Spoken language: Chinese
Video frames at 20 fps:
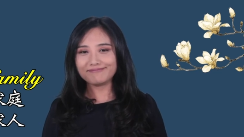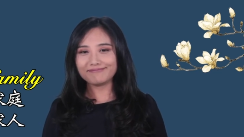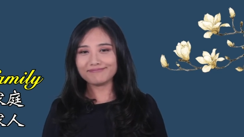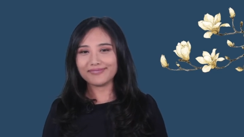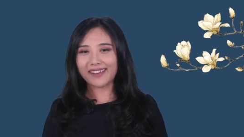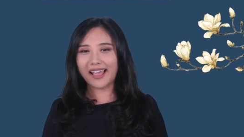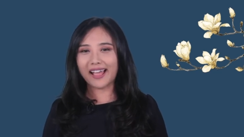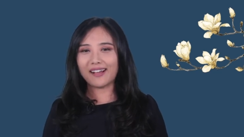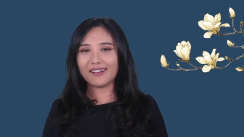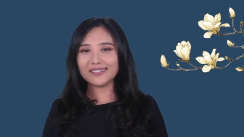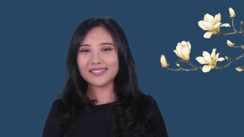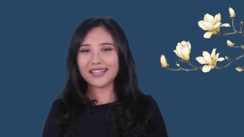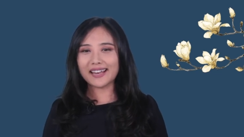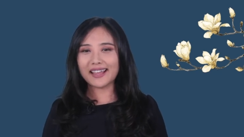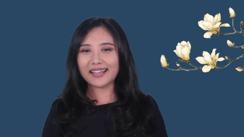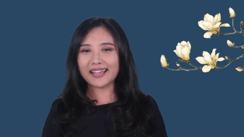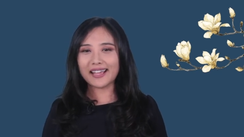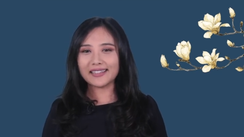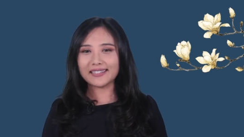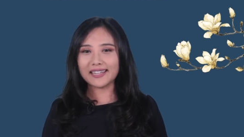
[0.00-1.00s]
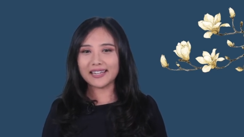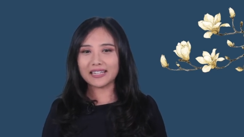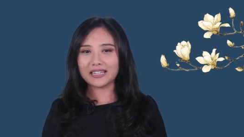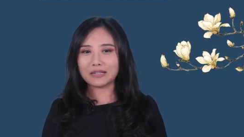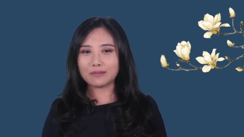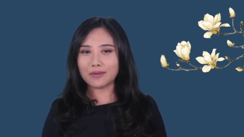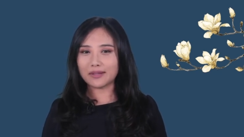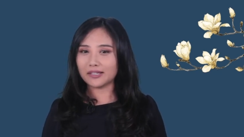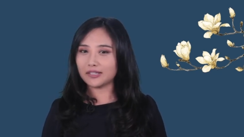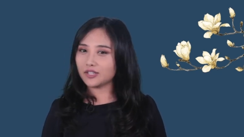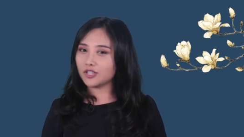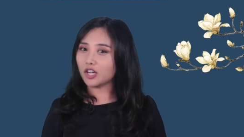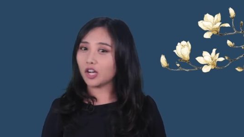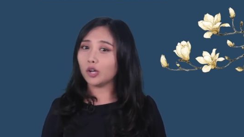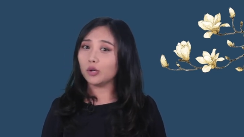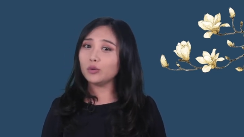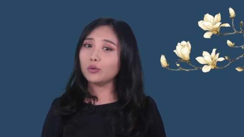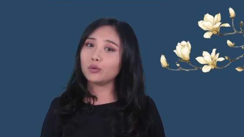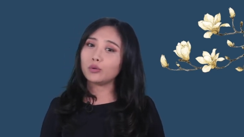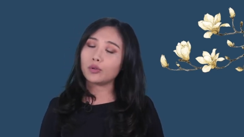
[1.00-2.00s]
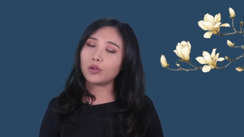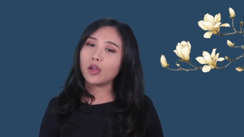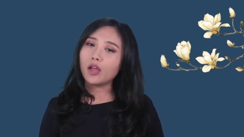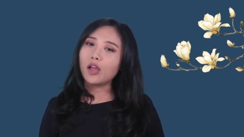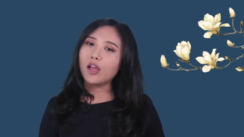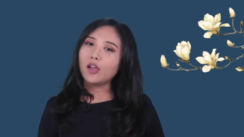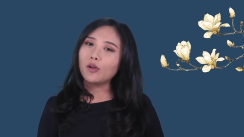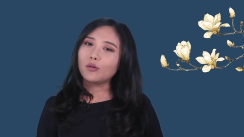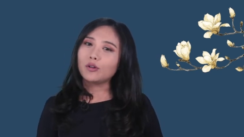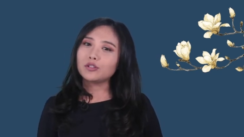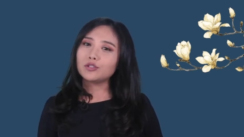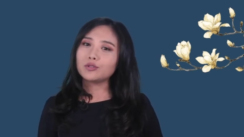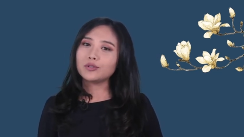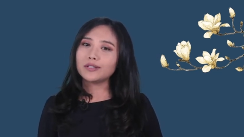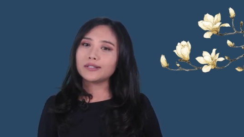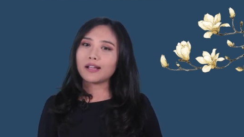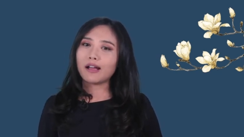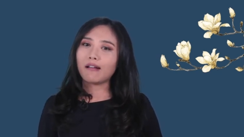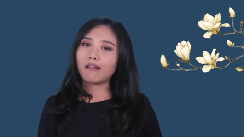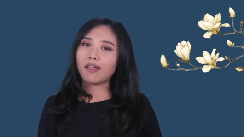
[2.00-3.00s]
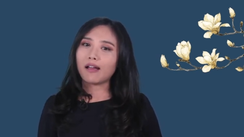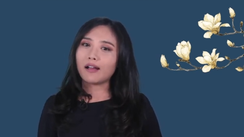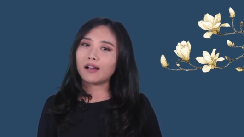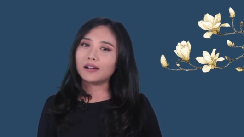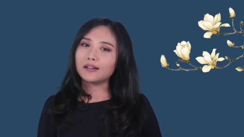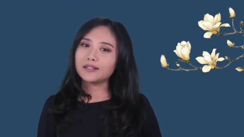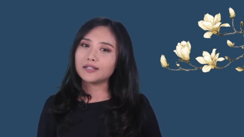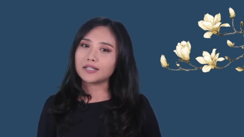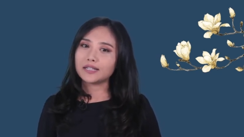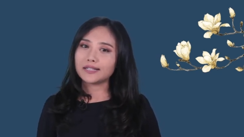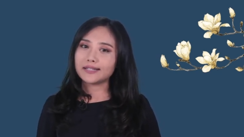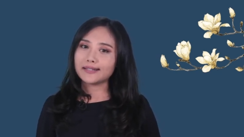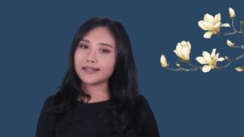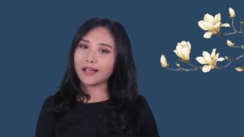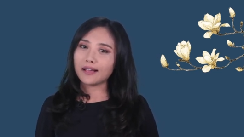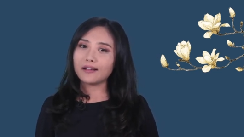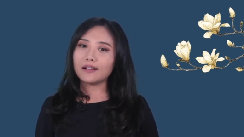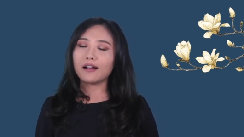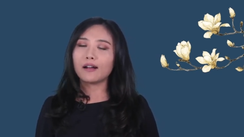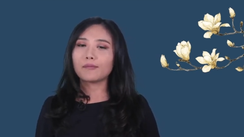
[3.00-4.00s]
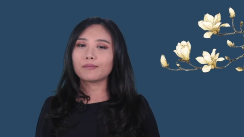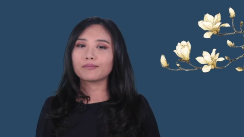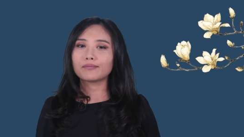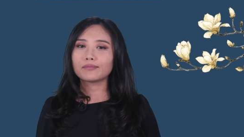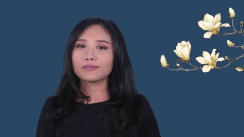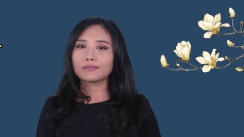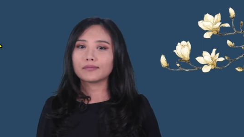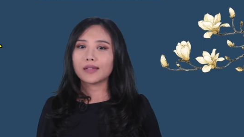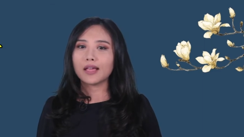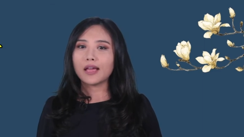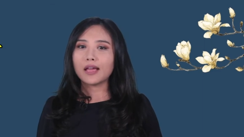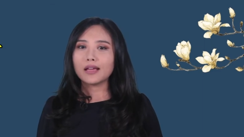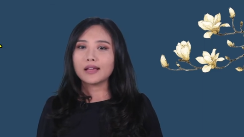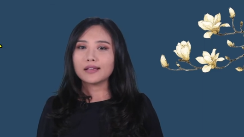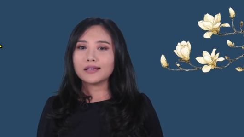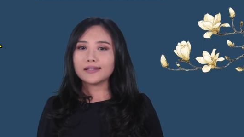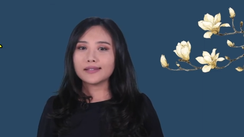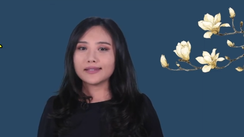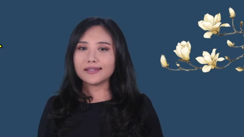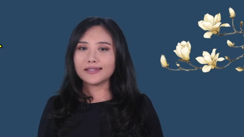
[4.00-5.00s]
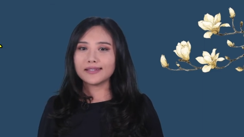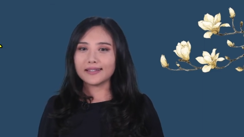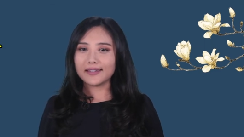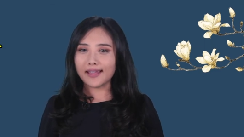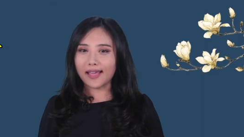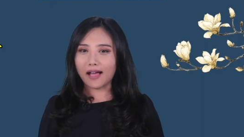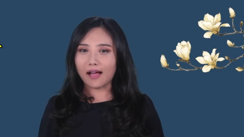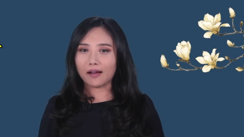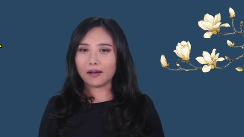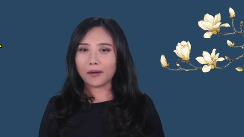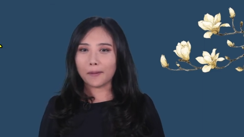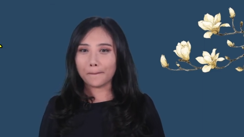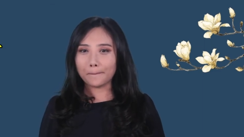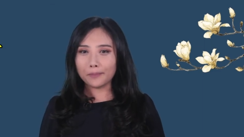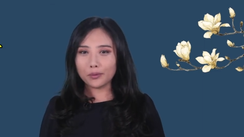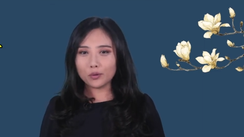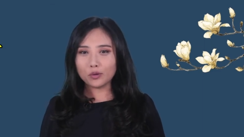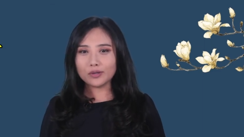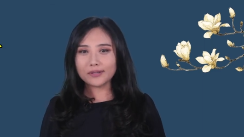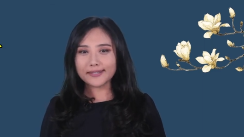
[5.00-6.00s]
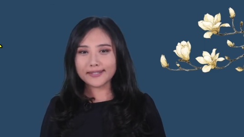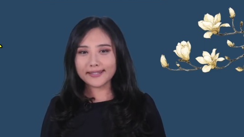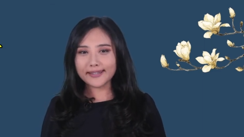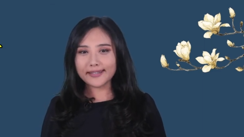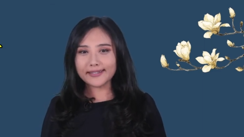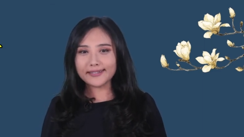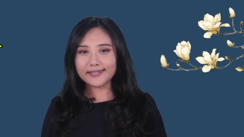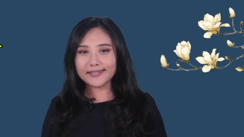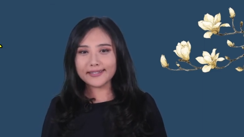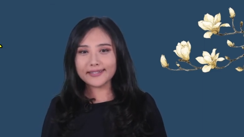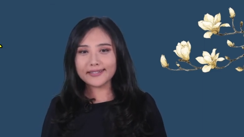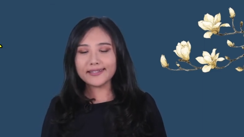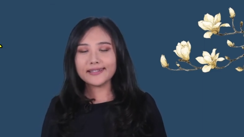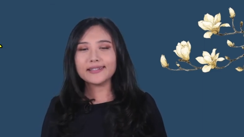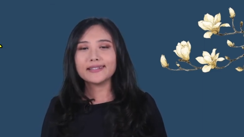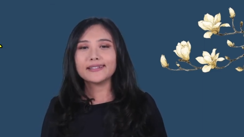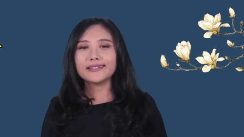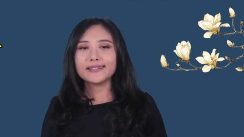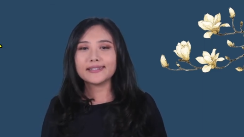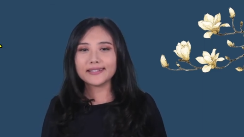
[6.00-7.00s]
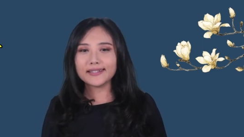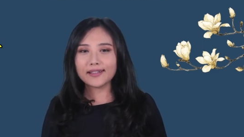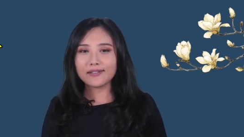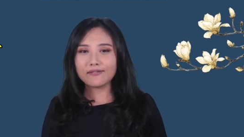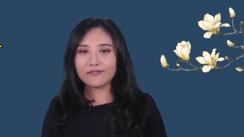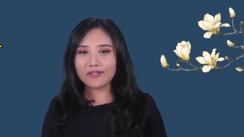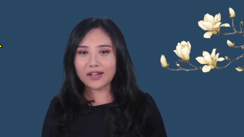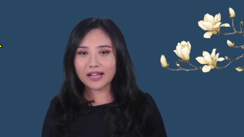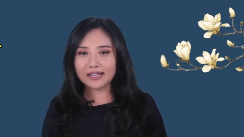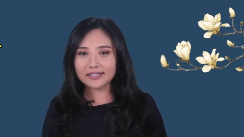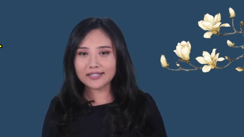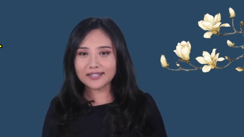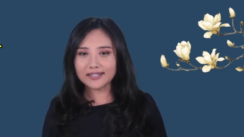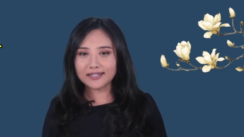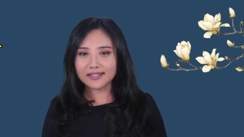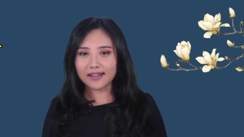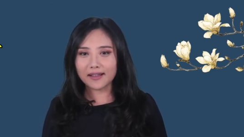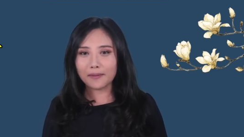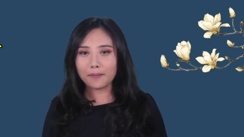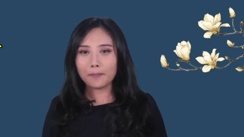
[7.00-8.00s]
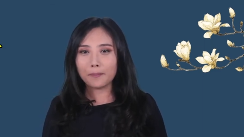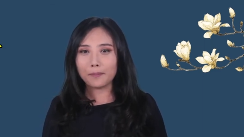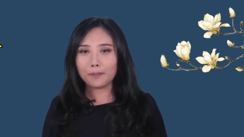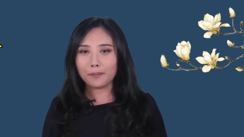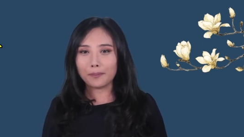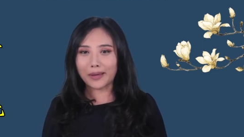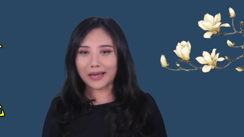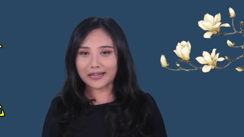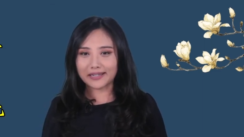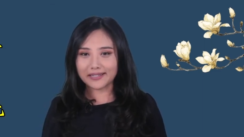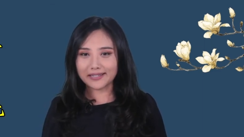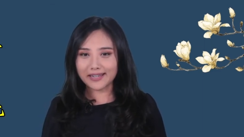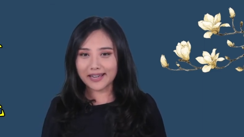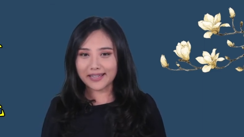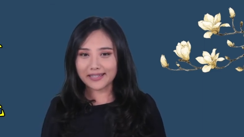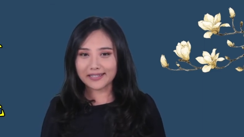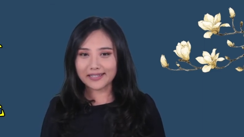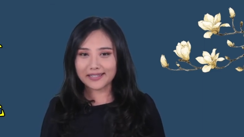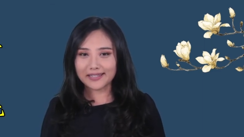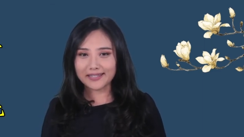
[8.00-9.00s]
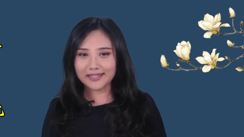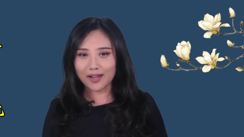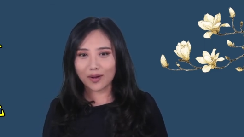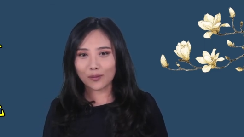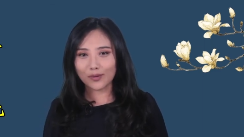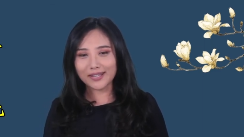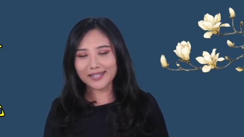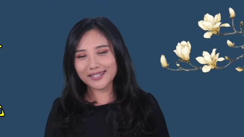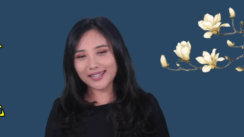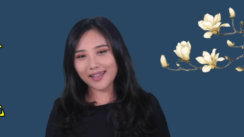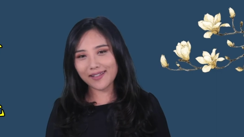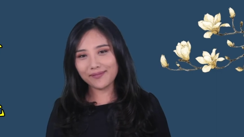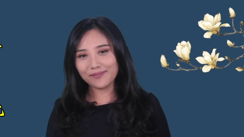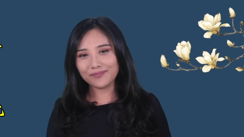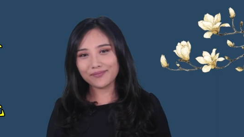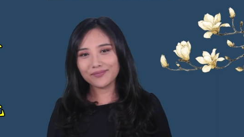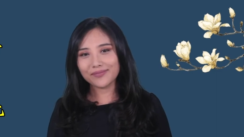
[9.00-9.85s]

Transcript: 好，再来看电影里面的成语，我注意到了这三个：四两拨千斤、先发制人、百善孝为先。